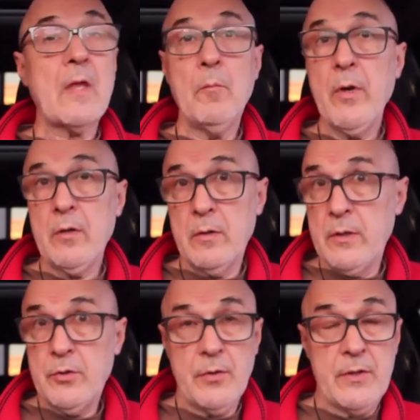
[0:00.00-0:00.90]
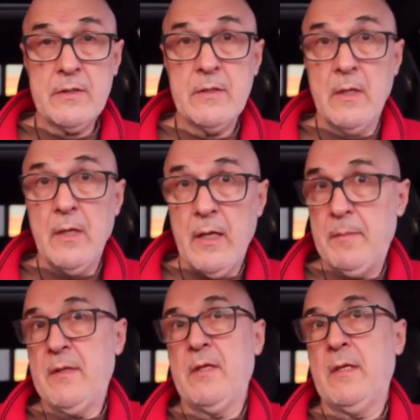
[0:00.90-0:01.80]
Bueno, entonces,
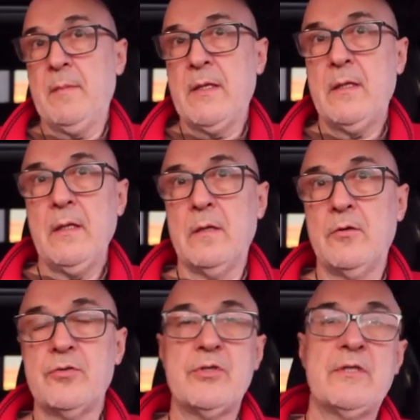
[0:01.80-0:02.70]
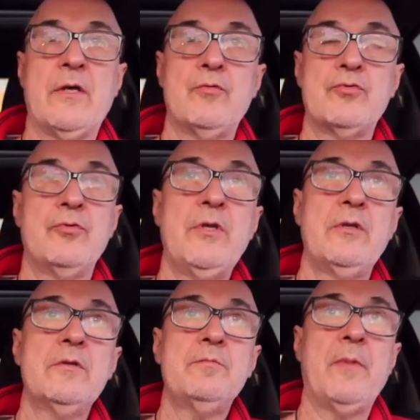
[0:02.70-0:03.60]
evidentemente, los Estados
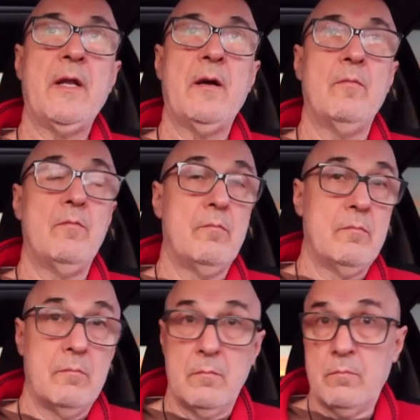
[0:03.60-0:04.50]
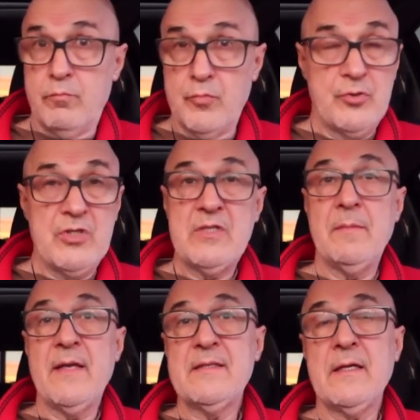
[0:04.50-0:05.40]
Unidos, para mm,
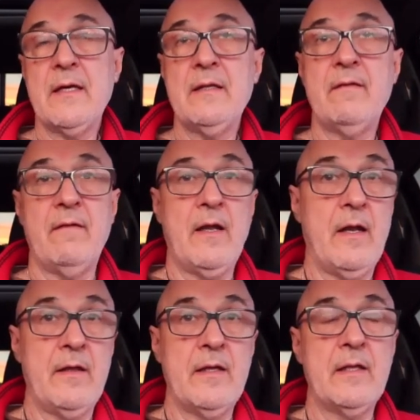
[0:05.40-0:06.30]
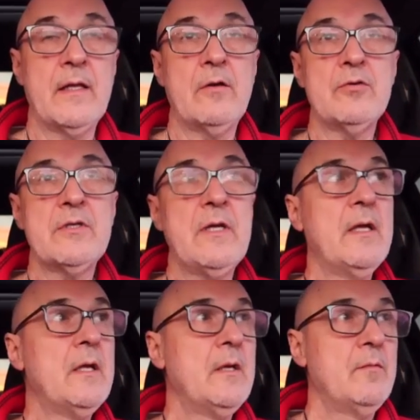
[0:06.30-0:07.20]
muchísima de esta gente de la leyenda rosa,
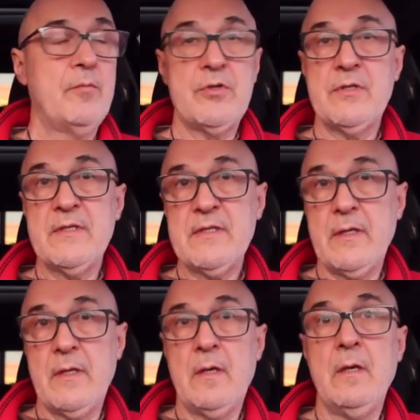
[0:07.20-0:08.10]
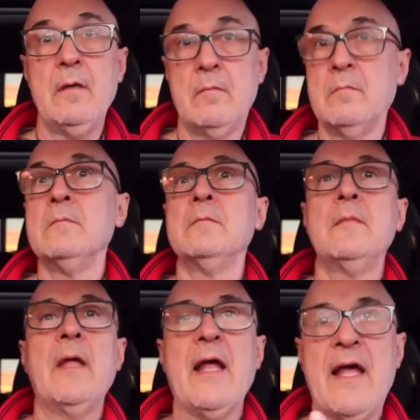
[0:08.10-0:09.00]
pues es el
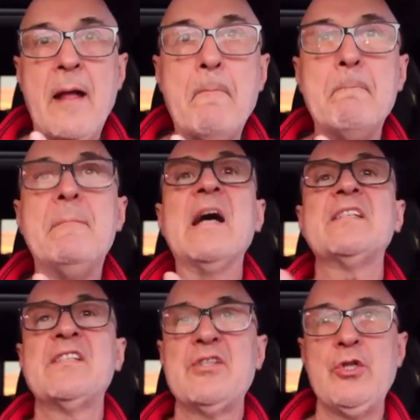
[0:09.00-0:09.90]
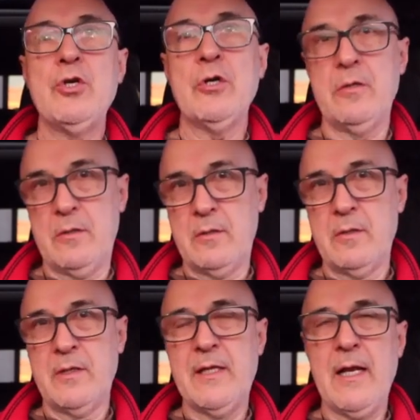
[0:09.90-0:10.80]
gran
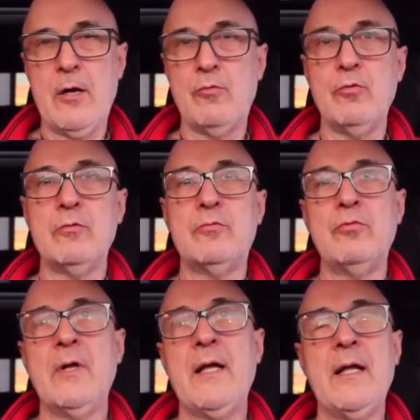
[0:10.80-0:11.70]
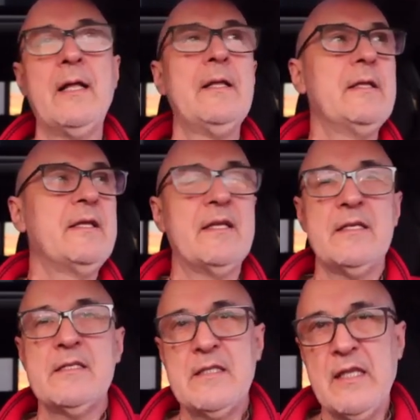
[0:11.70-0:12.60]
bastión de la cultura
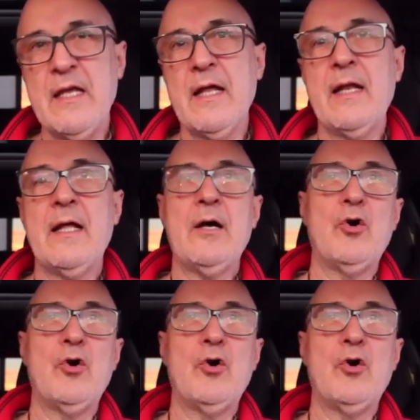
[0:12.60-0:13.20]
cristiana